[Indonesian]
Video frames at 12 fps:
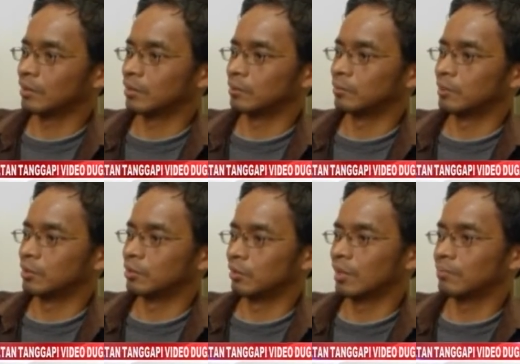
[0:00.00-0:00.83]
atau
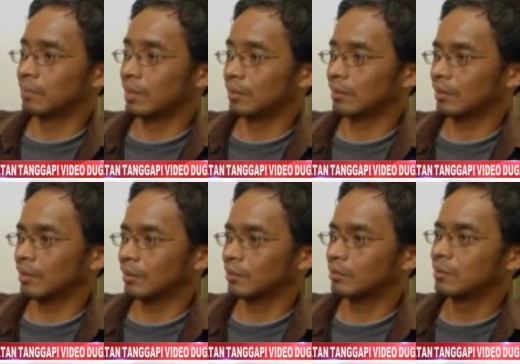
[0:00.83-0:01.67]
menyudutkan pihak
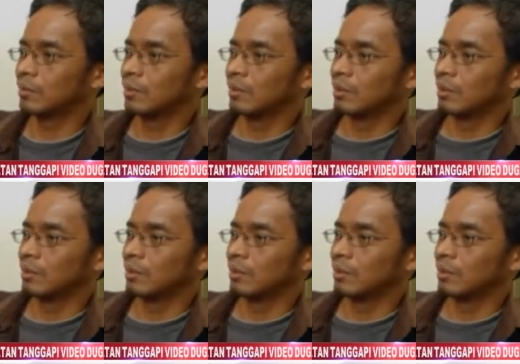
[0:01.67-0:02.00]
tertentu.